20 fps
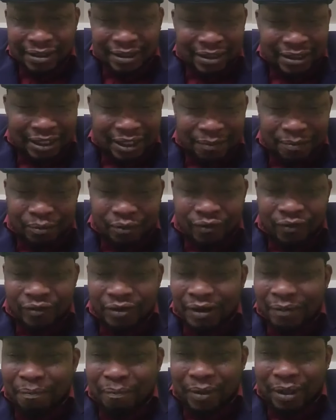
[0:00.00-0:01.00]
sans
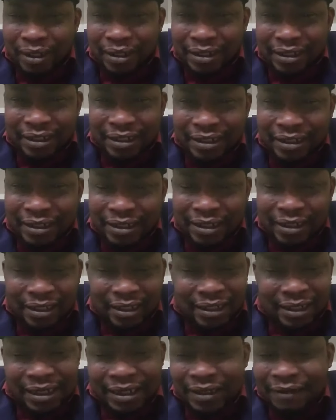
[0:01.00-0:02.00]
pouvoir parler
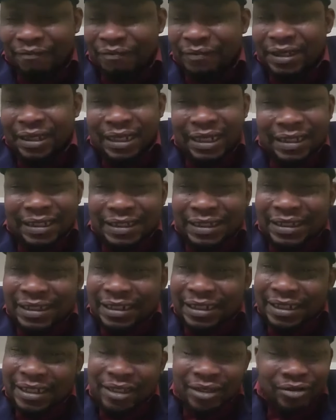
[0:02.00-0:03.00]
hein, de la
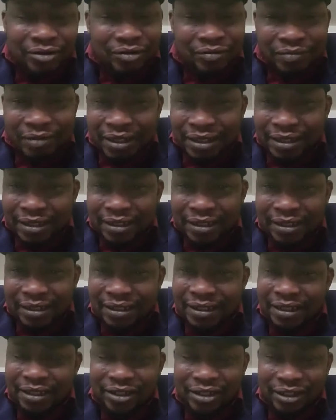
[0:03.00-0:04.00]
dignité humaine
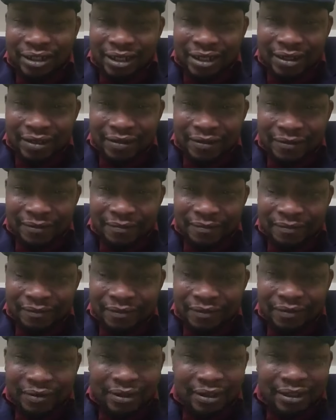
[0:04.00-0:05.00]
déjà. gens.
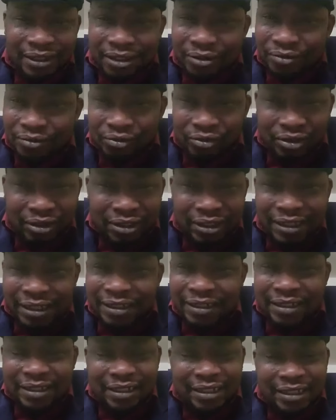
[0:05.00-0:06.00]
Ils ont la
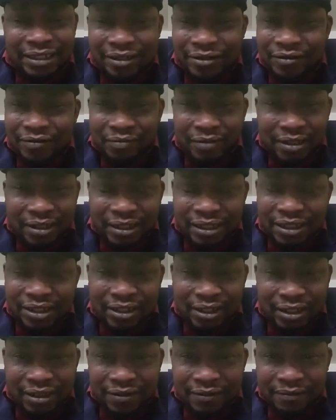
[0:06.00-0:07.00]
dignité humaine
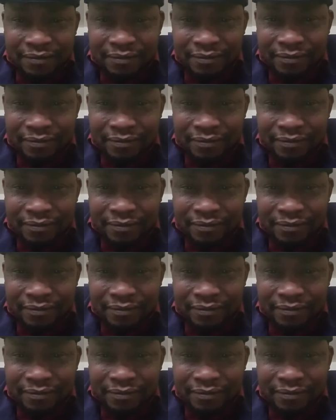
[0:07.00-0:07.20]
déjà. gens.